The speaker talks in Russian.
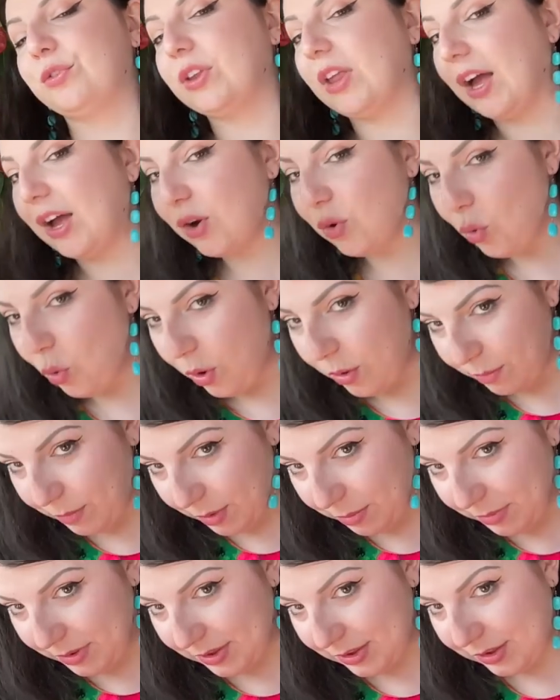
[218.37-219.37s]
Второй
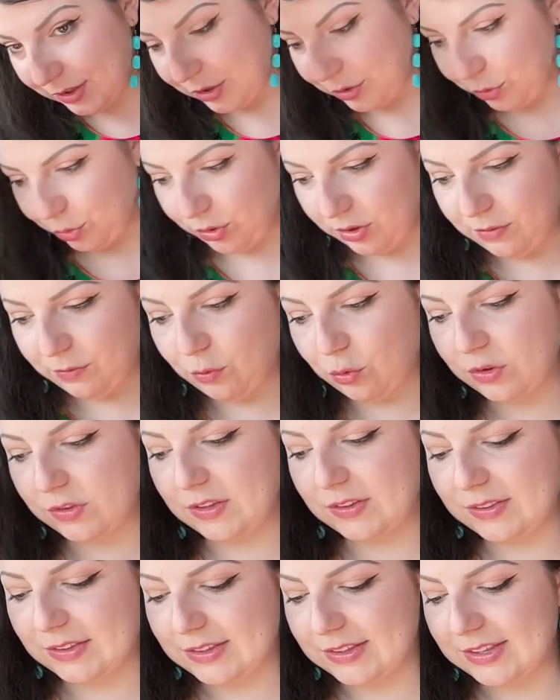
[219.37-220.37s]
момент, который его
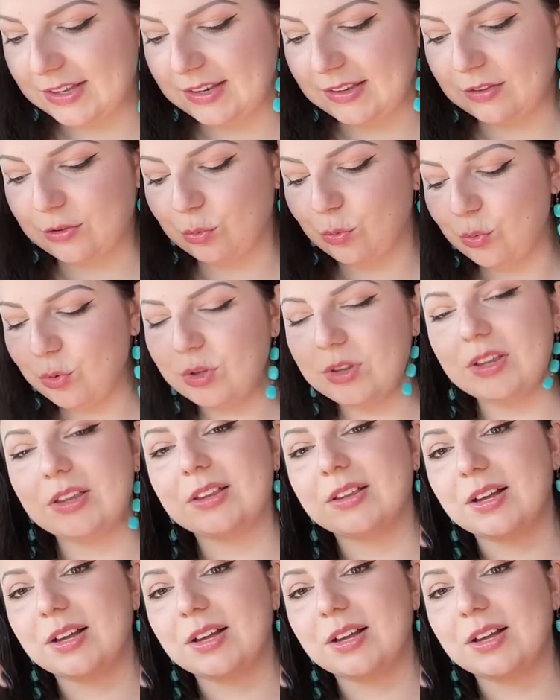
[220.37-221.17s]
здесь интересует,